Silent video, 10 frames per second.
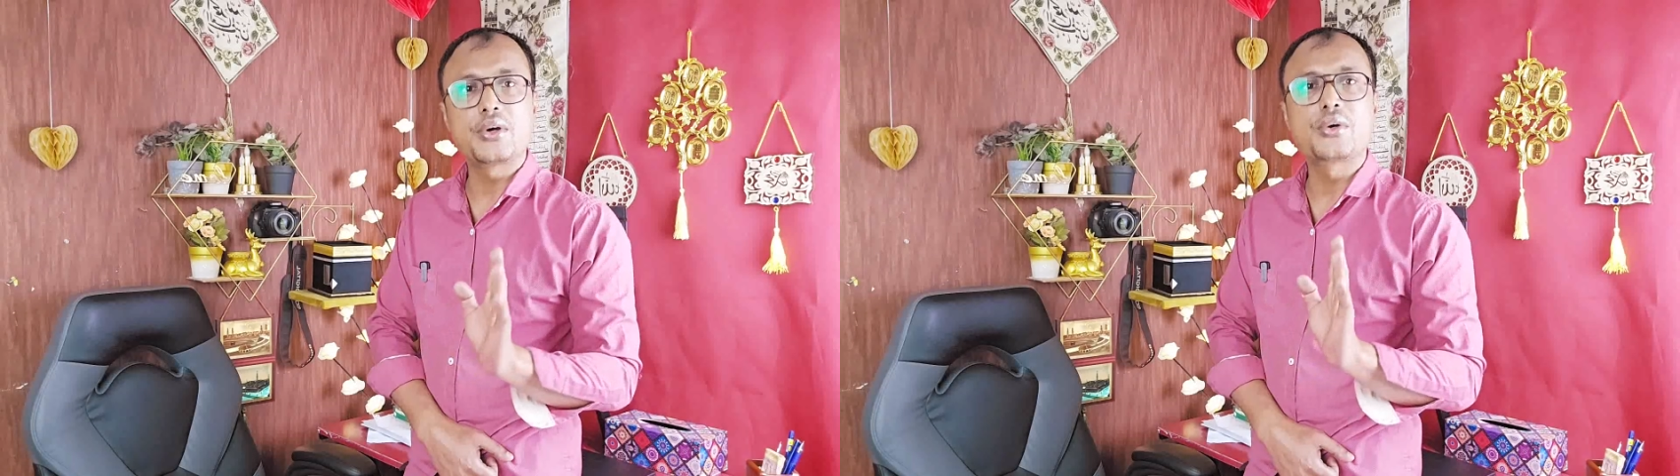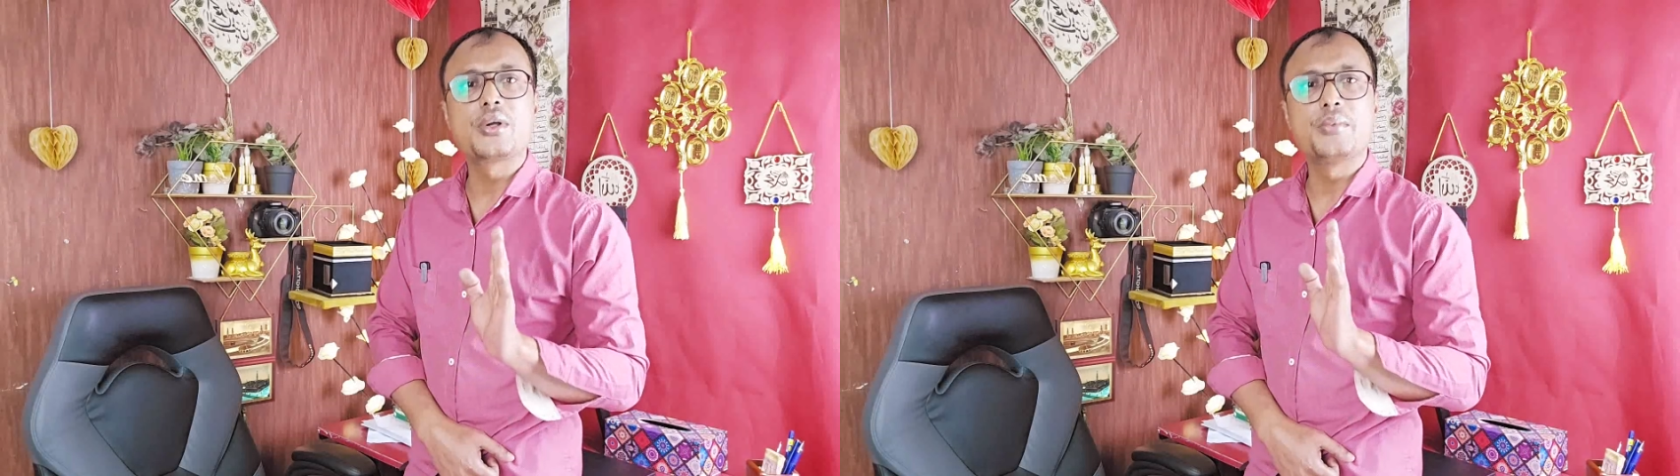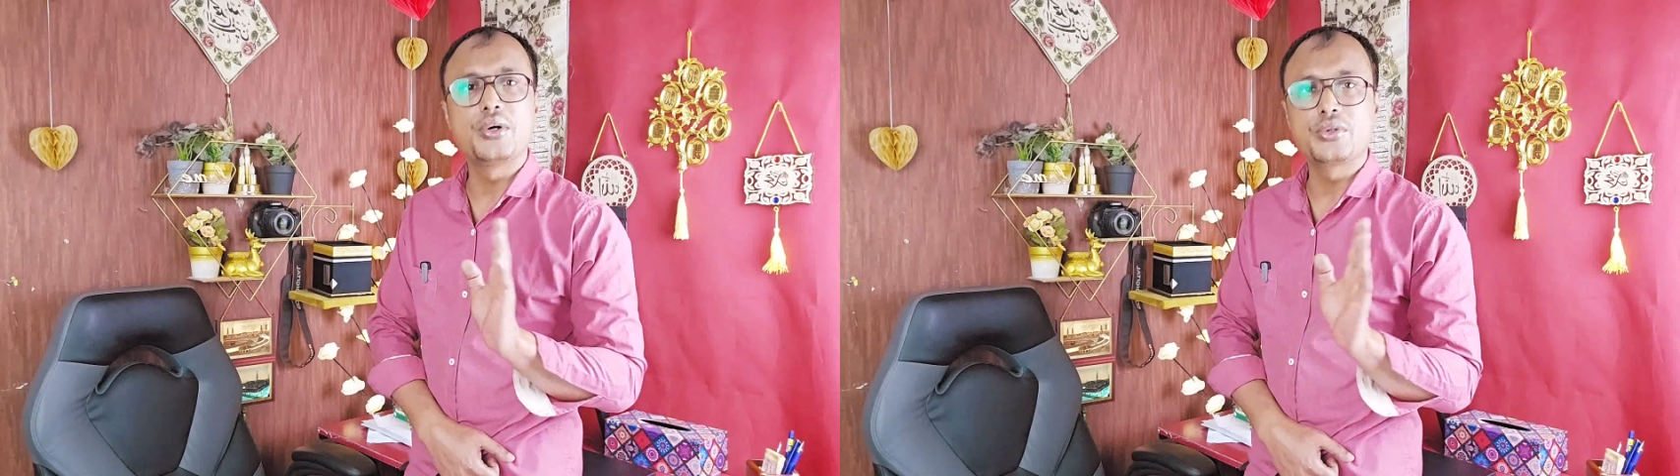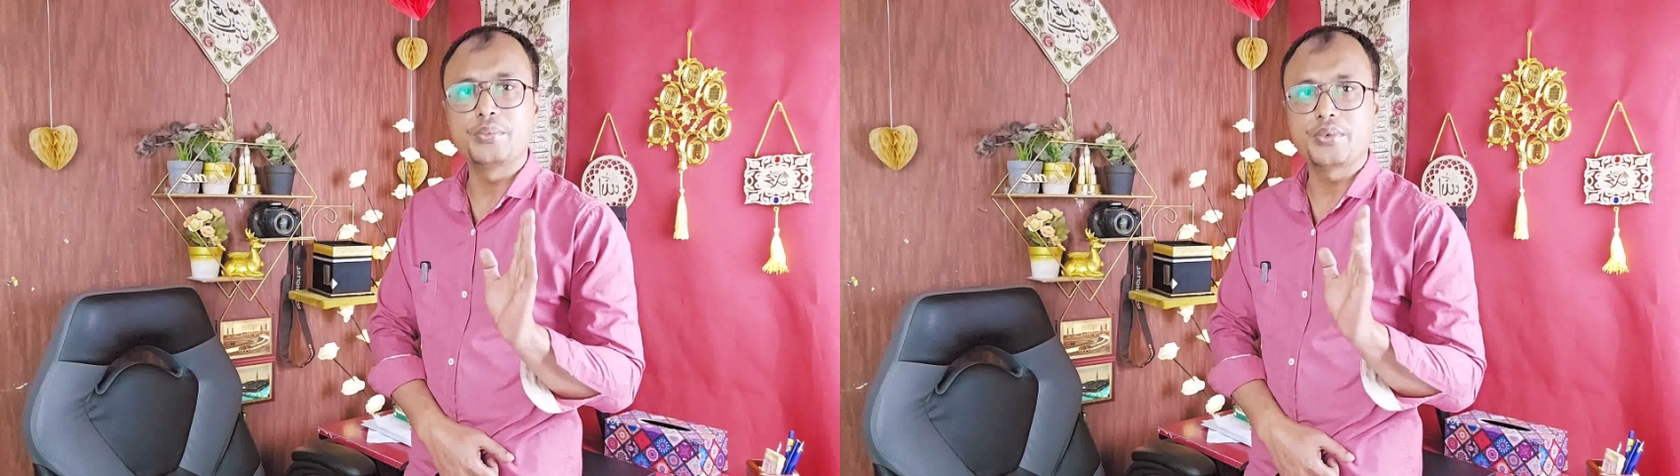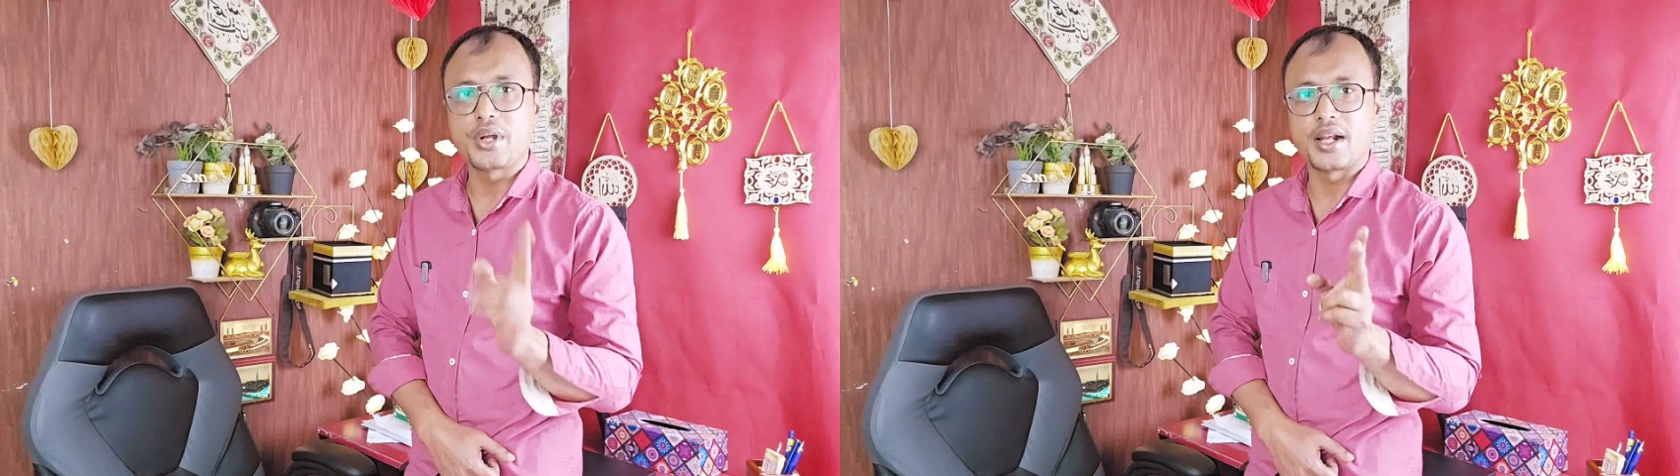কখনো মৌকুব
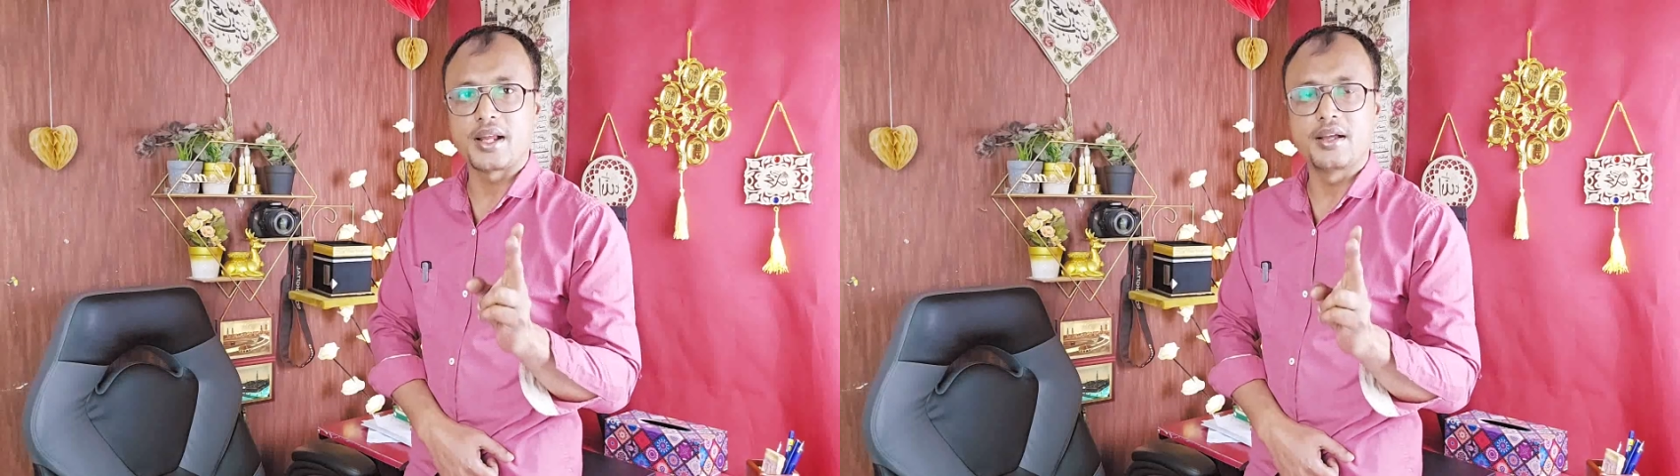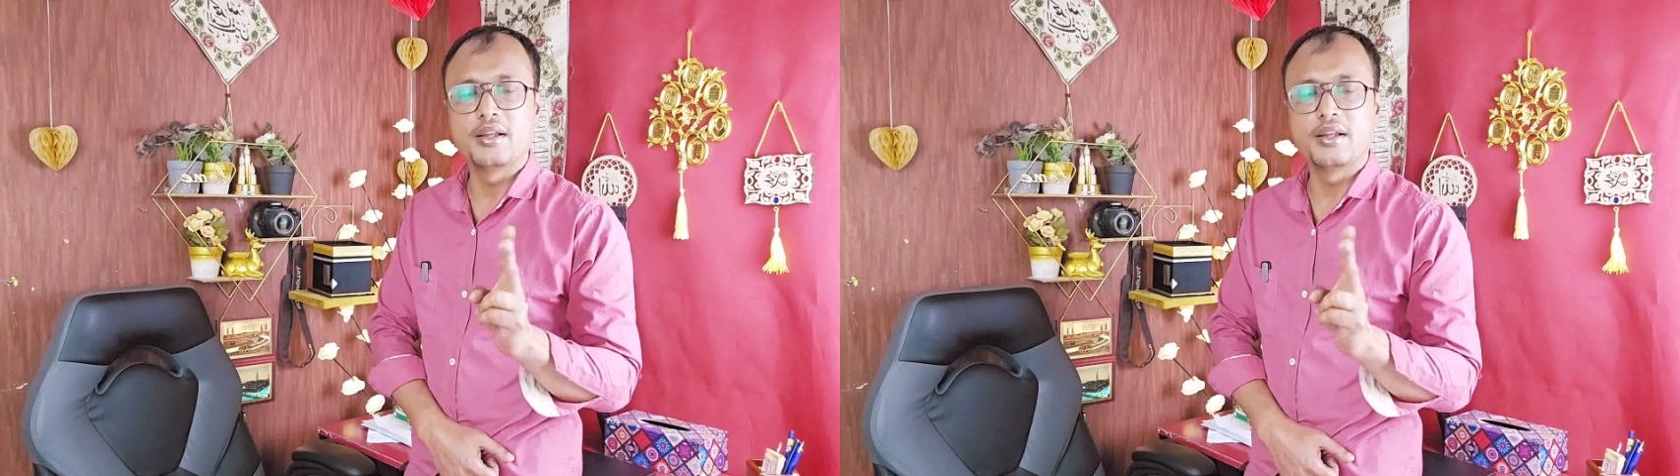করে না